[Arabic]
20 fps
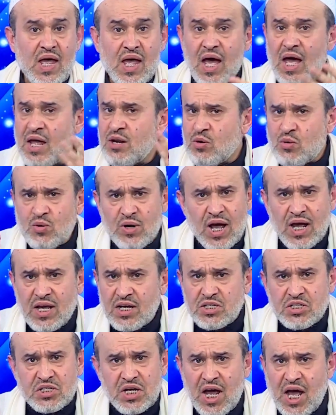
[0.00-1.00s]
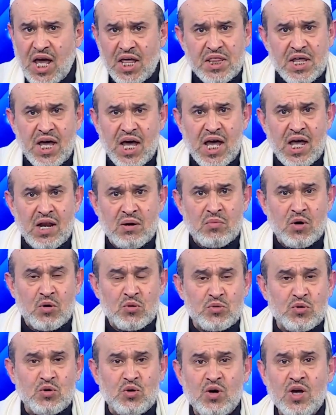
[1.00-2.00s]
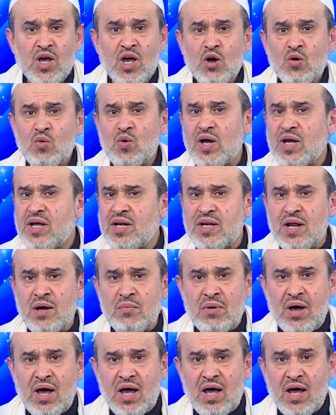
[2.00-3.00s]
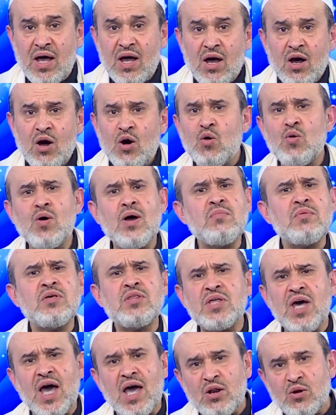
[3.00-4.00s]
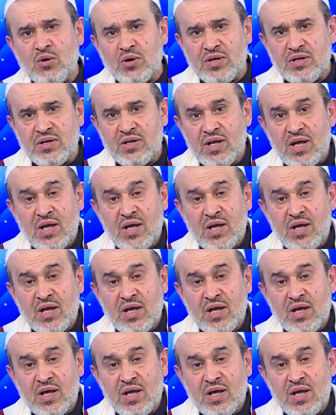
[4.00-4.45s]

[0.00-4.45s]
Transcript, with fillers: أن أناقش هذا الموضوع وإنما هو مثال